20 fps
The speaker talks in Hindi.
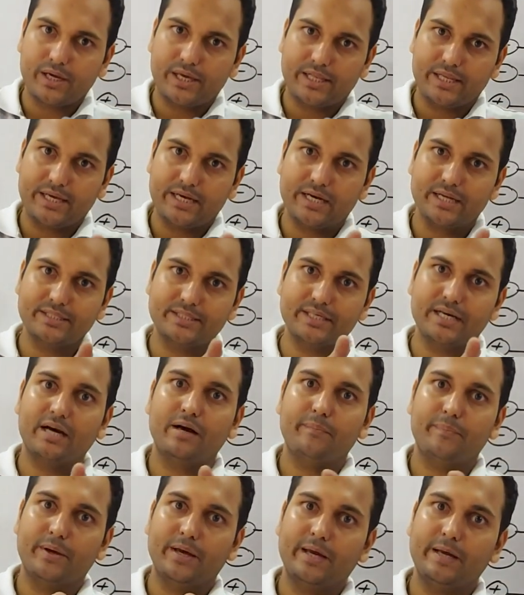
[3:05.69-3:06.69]
एरिया
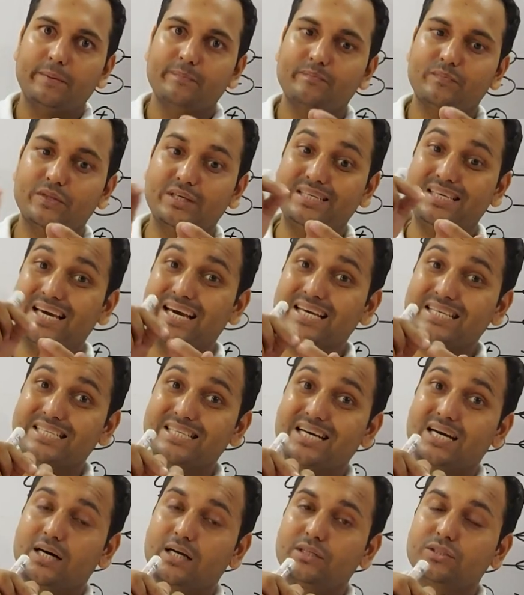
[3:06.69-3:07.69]
जहां पे ये
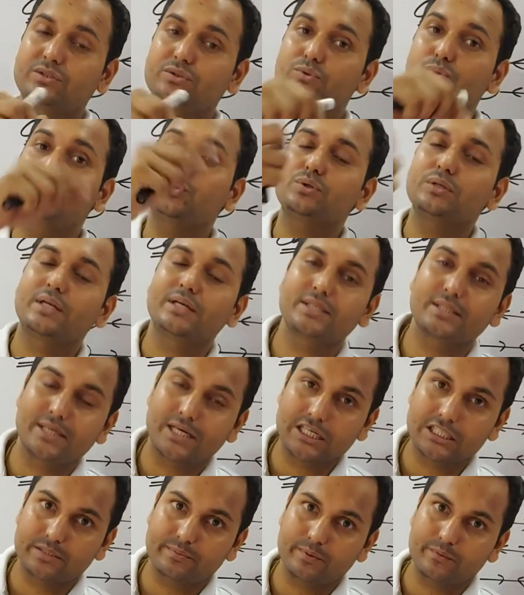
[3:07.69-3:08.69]
चार्ज दूसरे
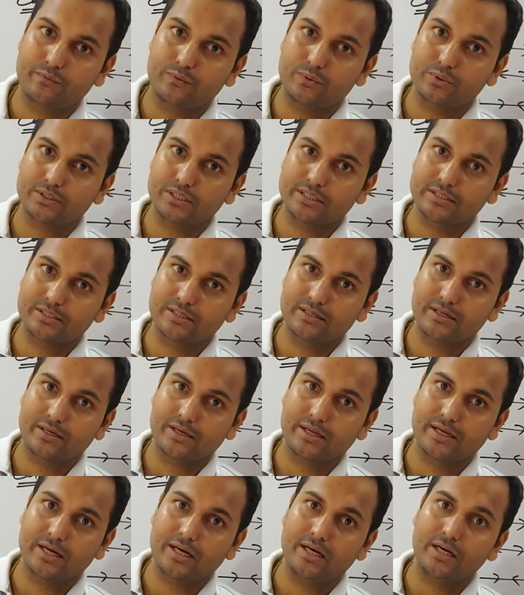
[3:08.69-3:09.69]
चार्ज पे फोर्स एग्जर्ट
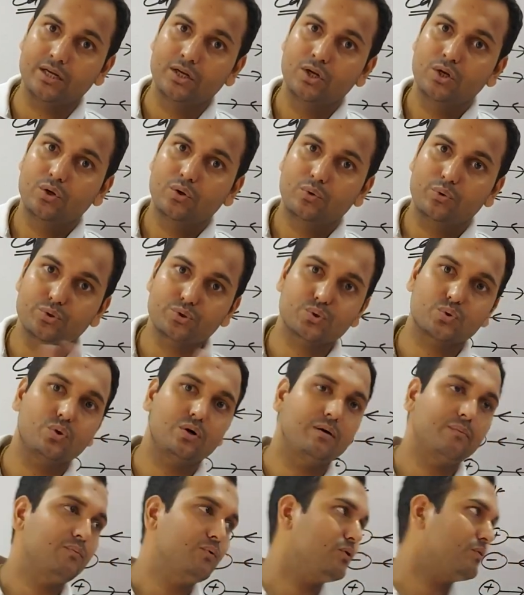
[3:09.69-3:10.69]
करेगा उसको
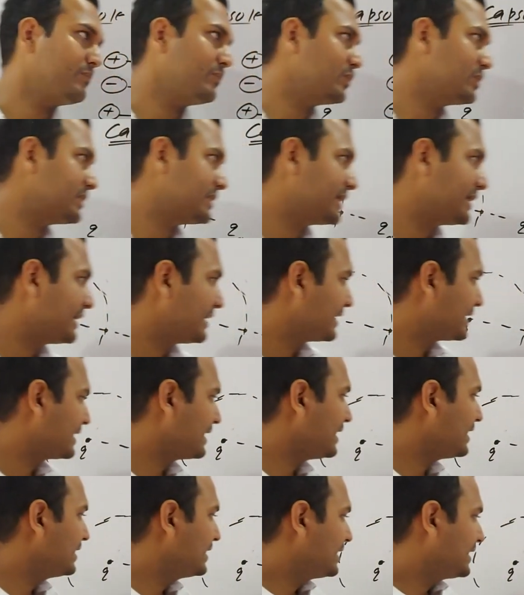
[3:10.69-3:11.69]
हम लोग बोलते हैं
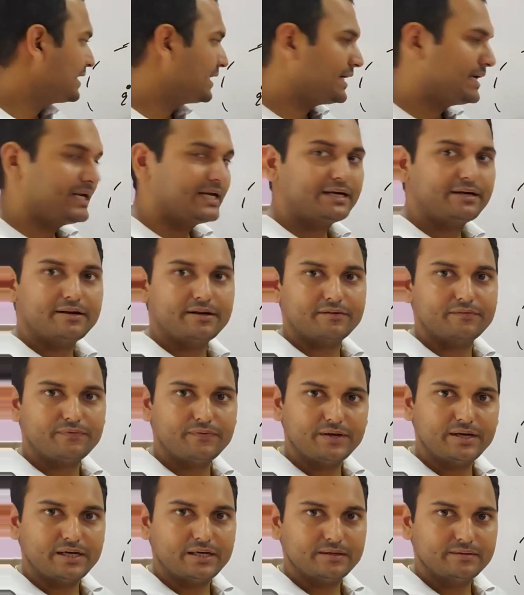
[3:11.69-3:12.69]
क्या इलेक्ट्रिक
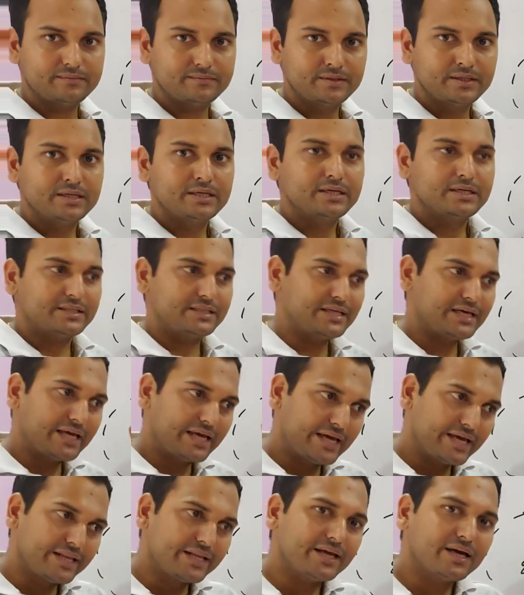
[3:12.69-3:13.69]
फील्ड द
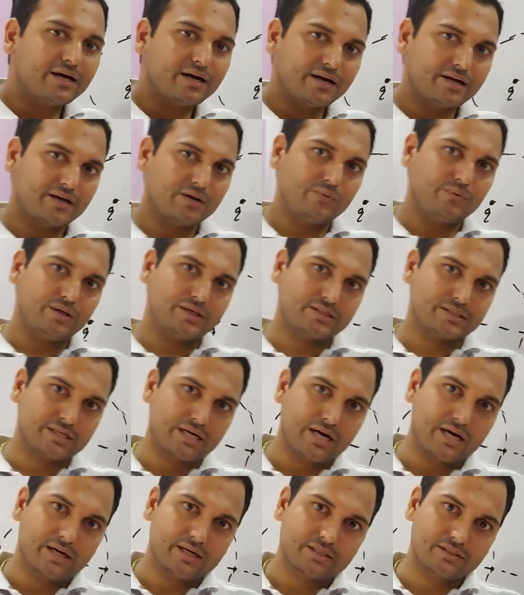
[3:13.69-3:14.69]
एरिया अराउंड अ
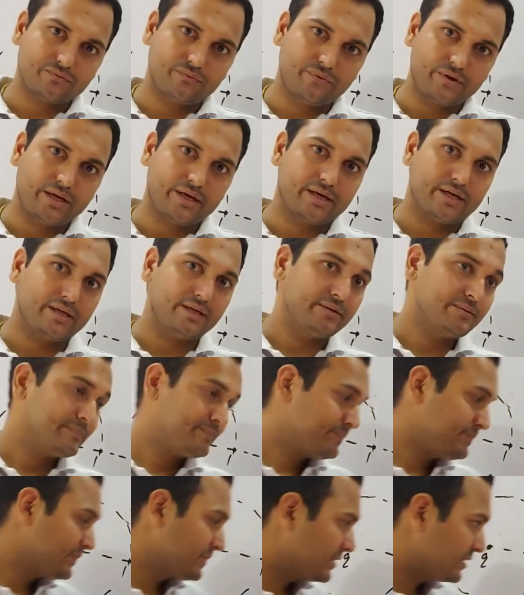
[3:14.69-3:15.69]
चार्ज वेयर
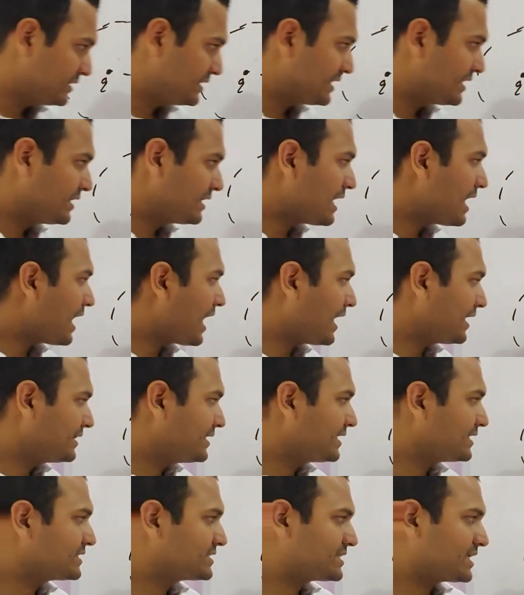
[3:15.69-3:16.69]
द
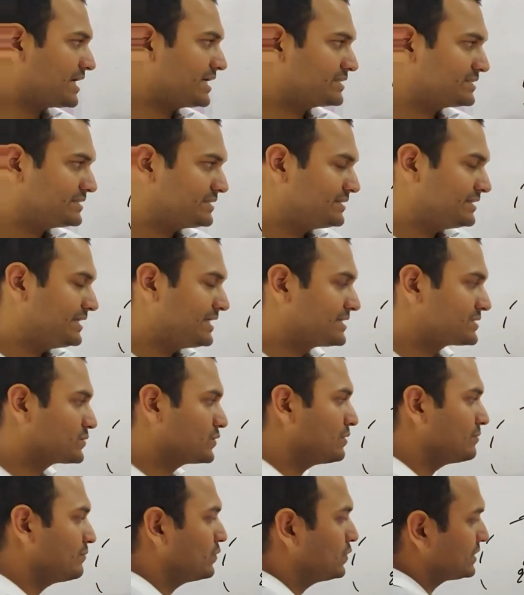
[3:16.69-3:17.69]
अदर चार्ज या
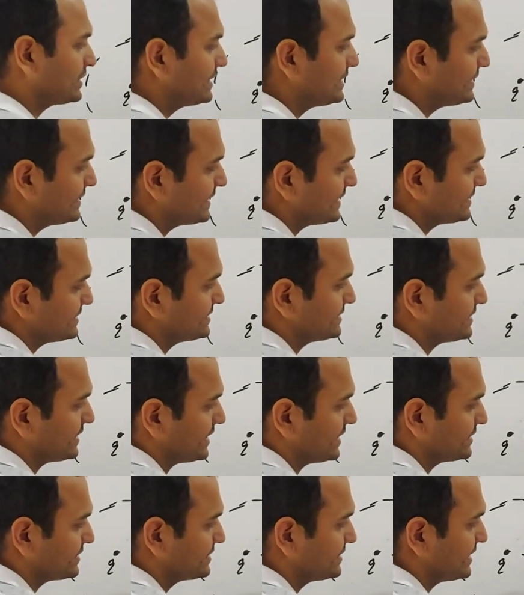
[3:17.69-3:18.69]
इसको हम बोलते हैं टेस्ट
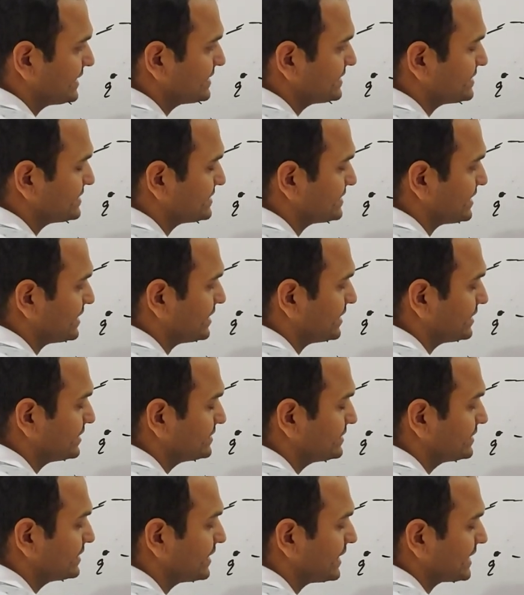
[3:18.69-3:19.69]
चार्ज टेस्ट
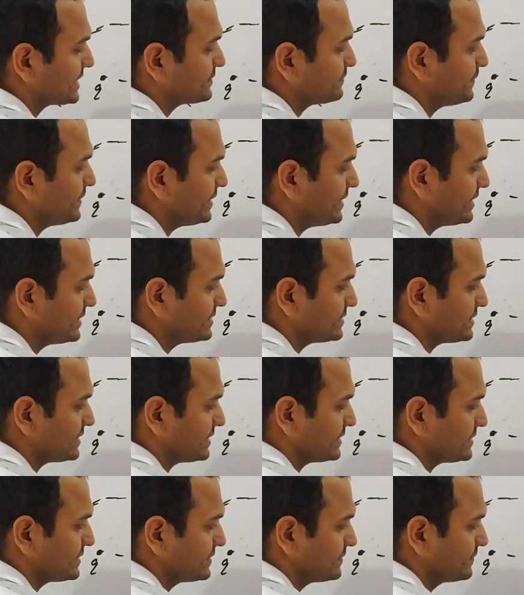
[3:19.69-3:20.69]
चार्ज
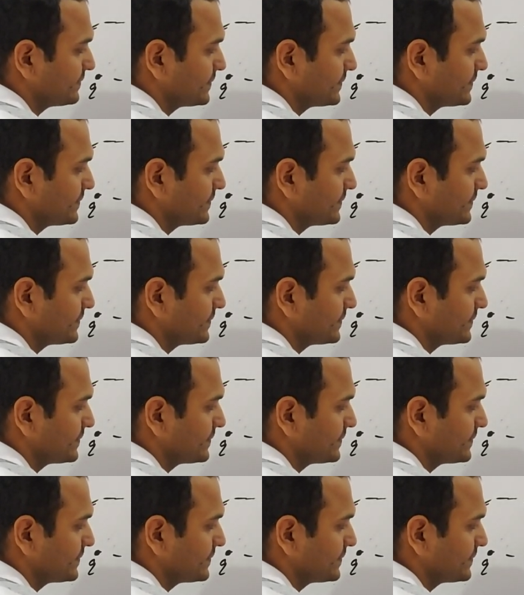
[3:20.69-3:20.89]
एक्सपीरियंसेस